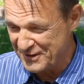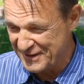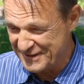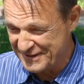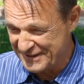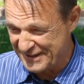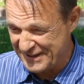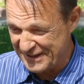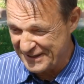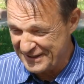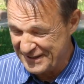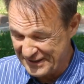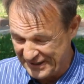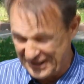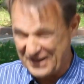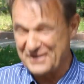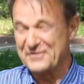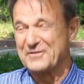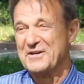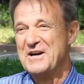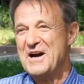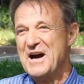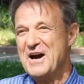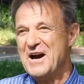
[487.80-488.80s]
открыли,
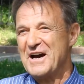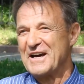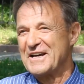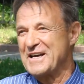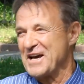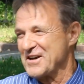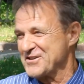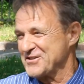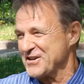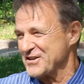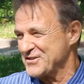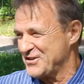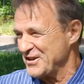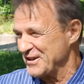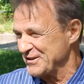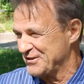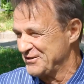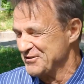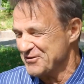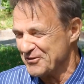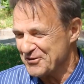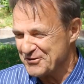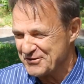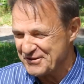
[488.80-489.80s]
как, я же
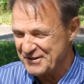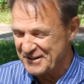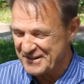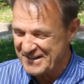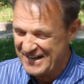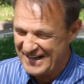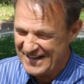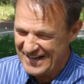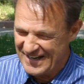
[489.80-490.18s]
отшатнулся.